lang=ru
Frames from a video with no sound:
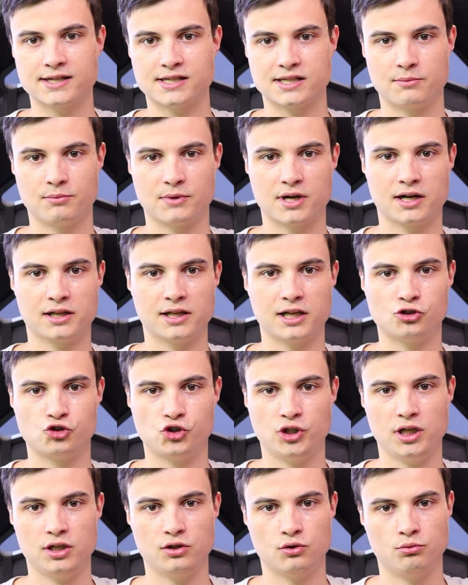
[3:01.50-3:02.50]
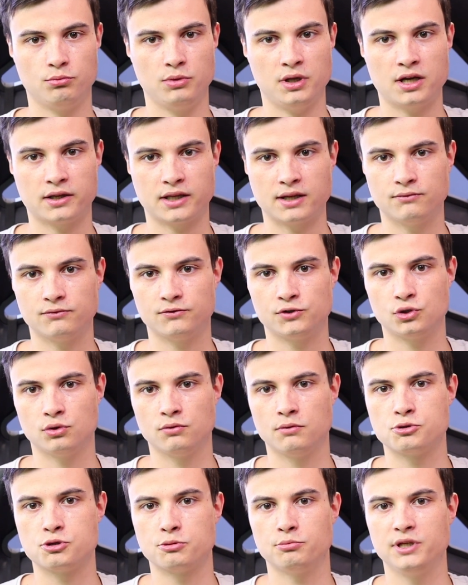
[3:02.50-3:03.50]
кастомное охлаждение, у меня там
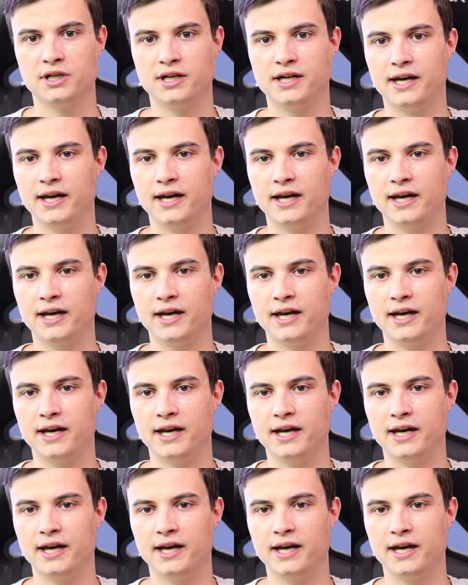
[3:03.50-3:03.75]
все, в общем, не